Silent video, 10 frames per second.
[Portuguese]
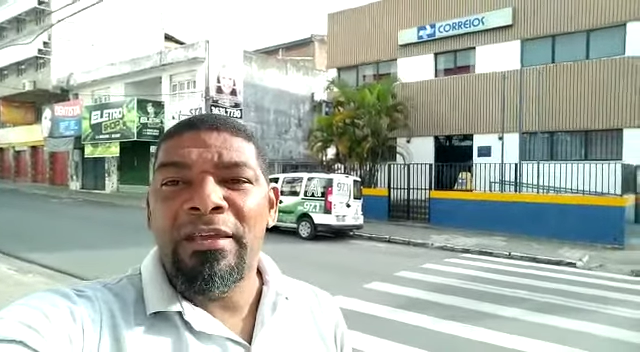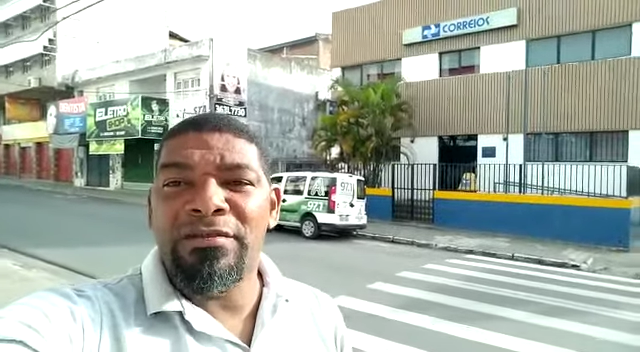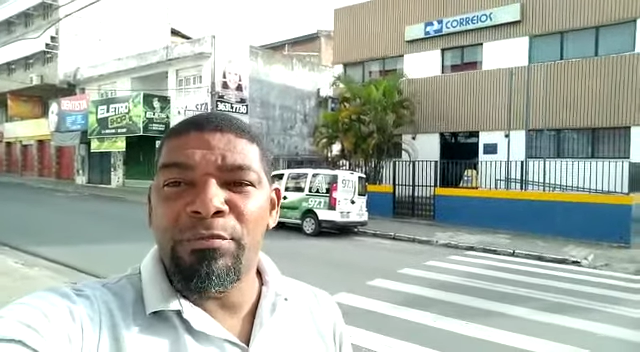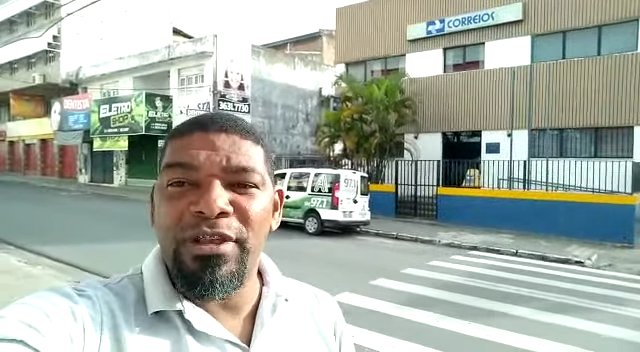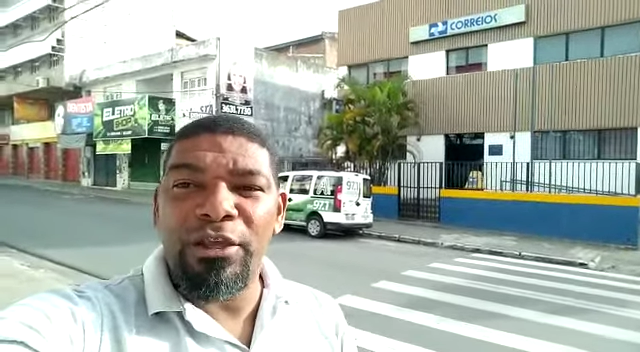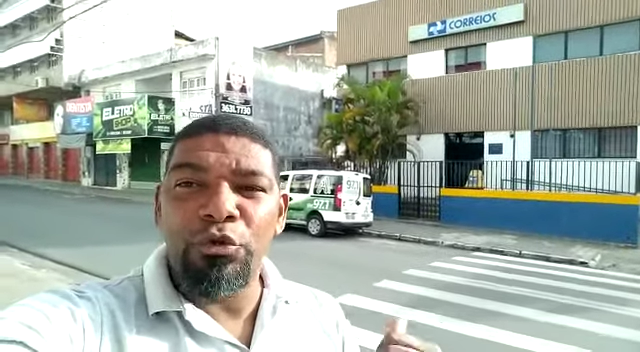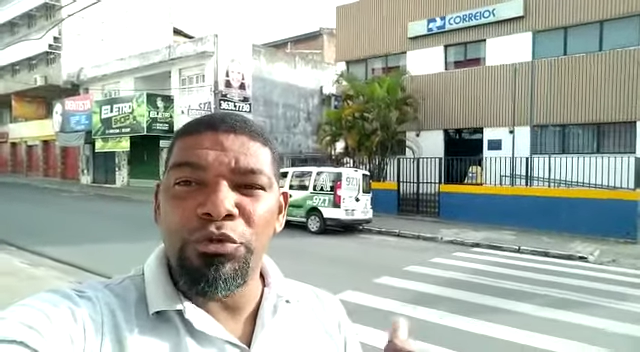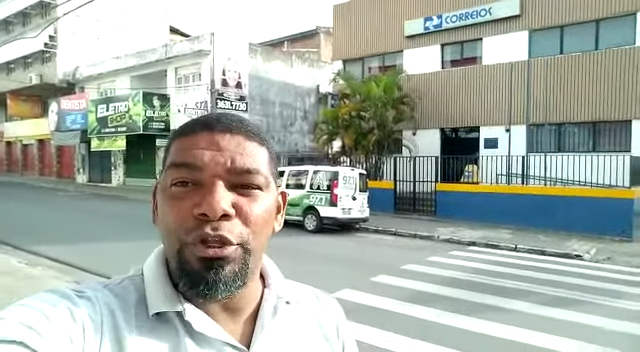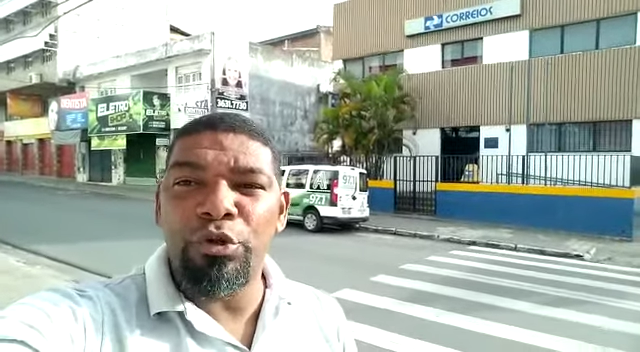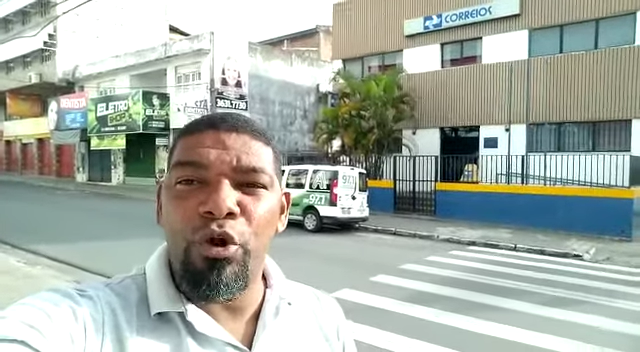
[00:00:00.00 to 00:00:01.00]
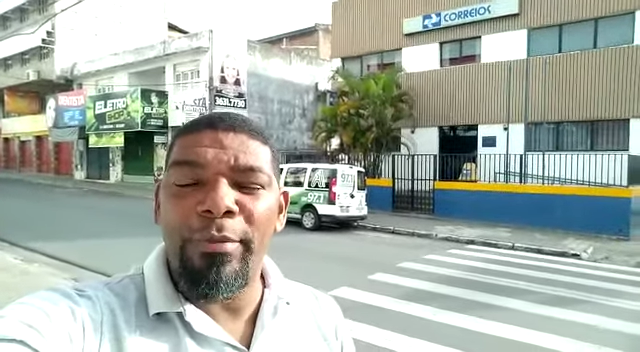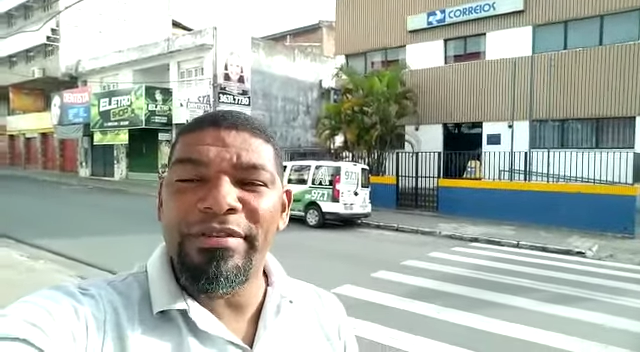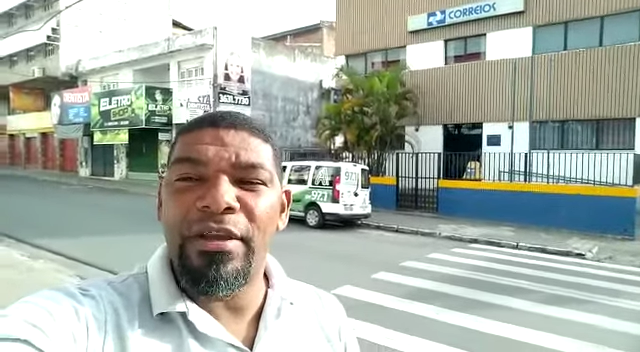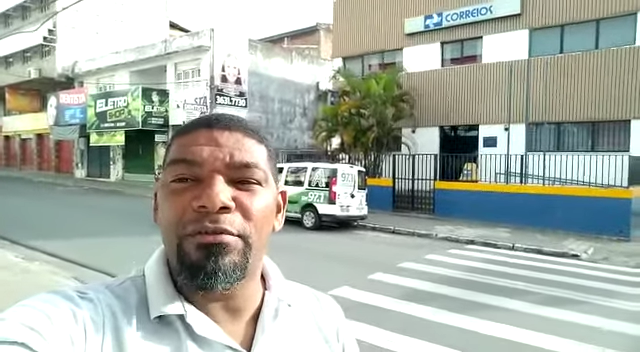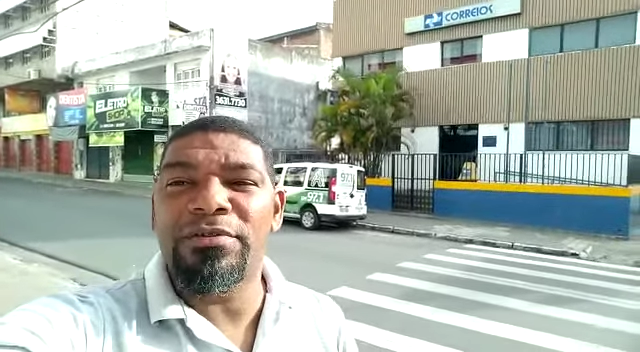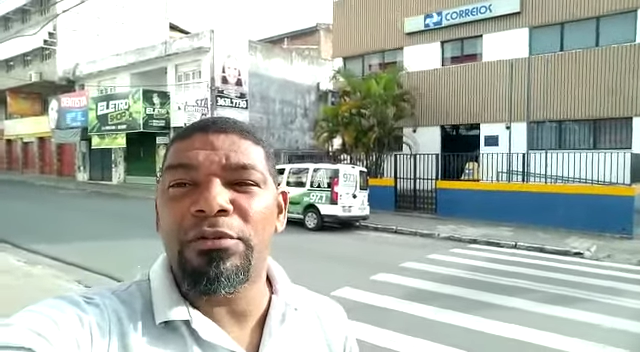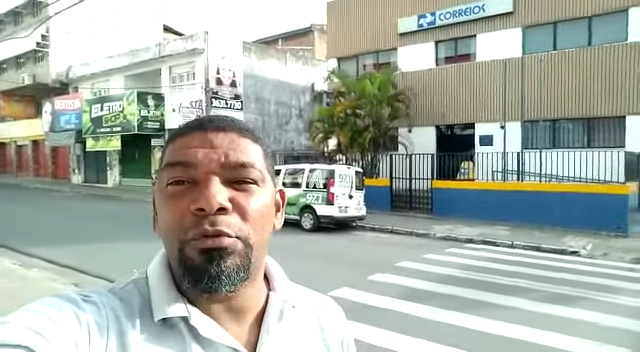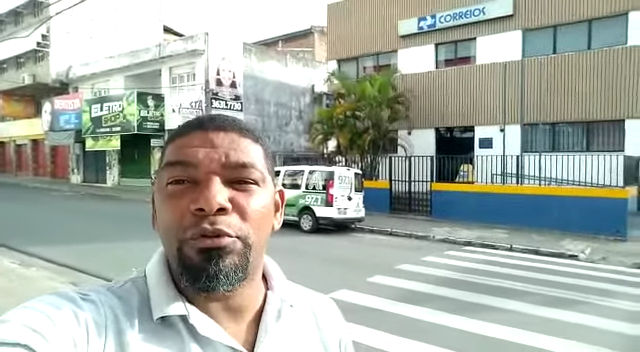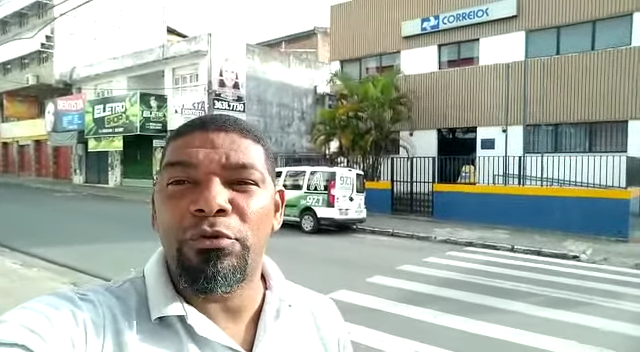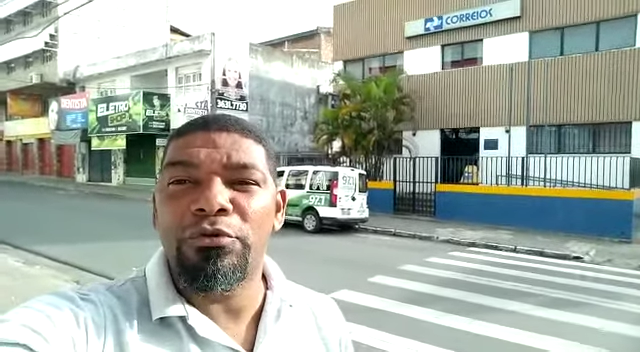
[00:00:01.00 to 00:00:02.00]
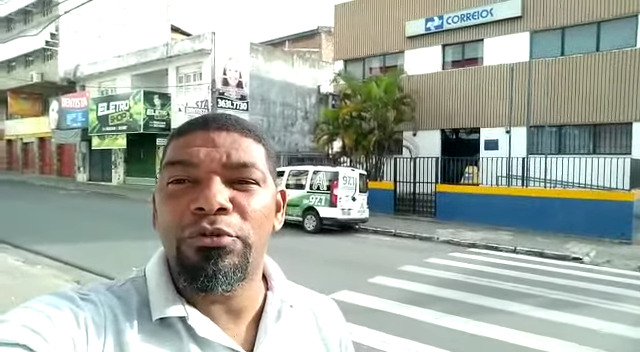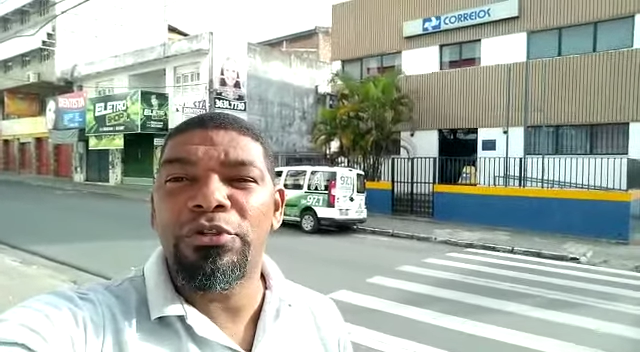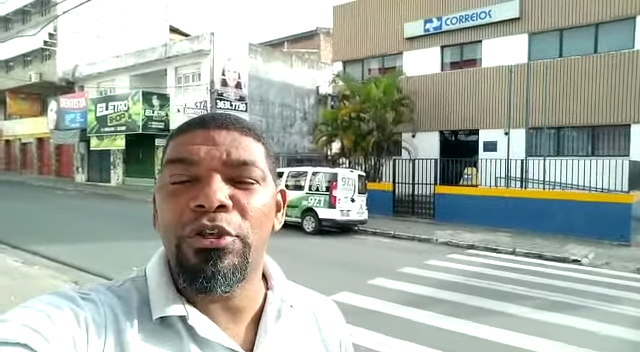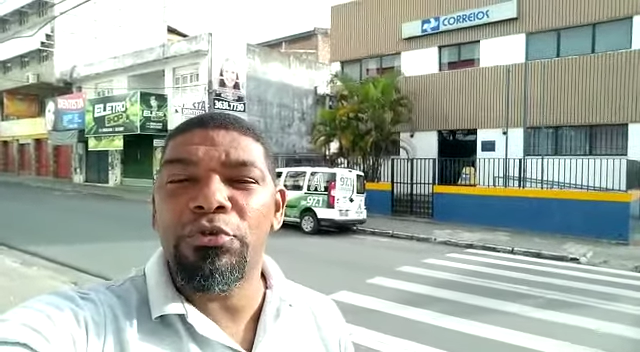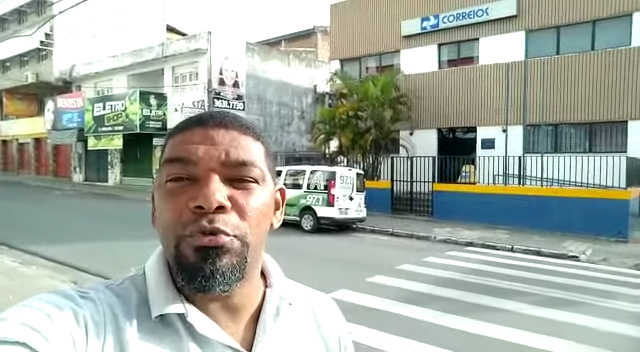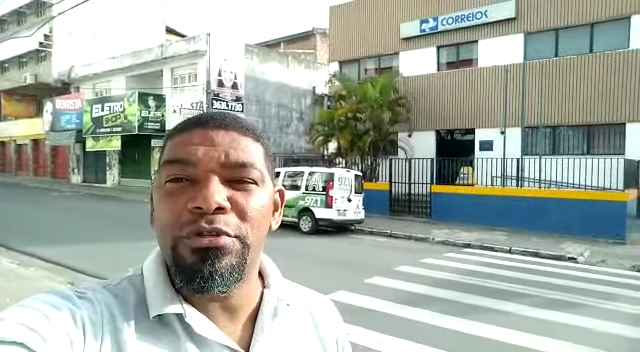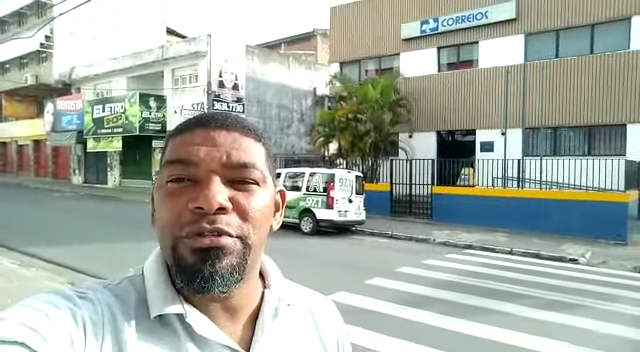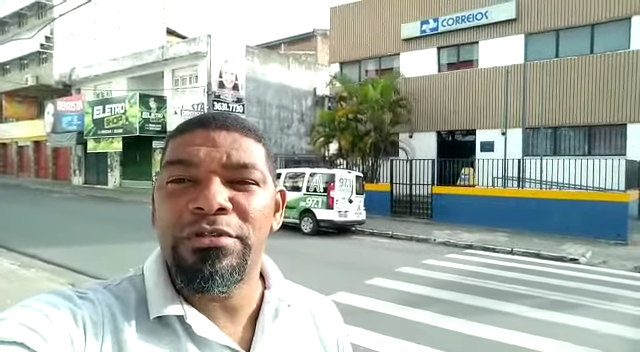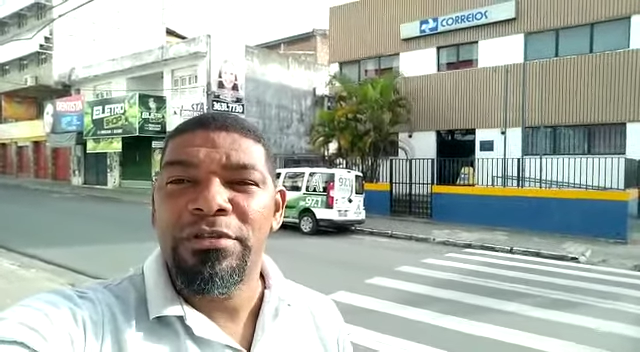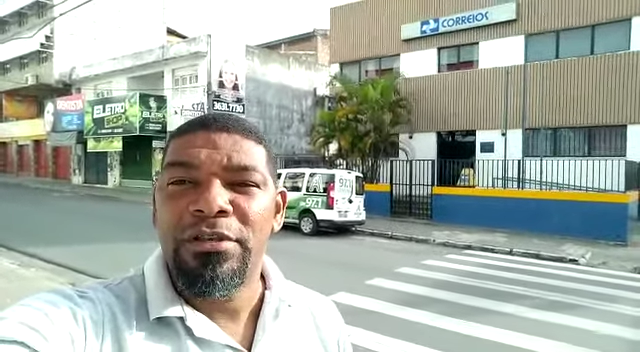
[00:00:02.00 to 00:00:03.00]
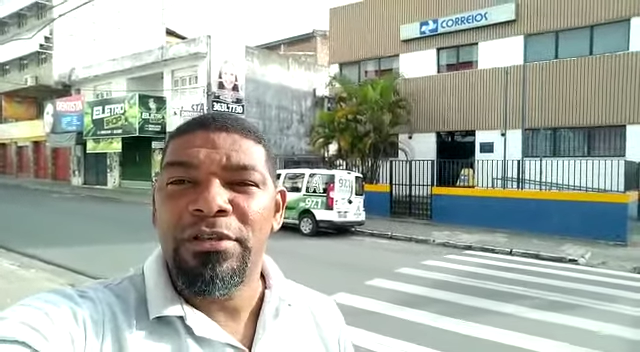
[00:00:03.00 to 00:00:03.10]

Estamos aqui no Centro Comercial de Santo Antônio de Jesus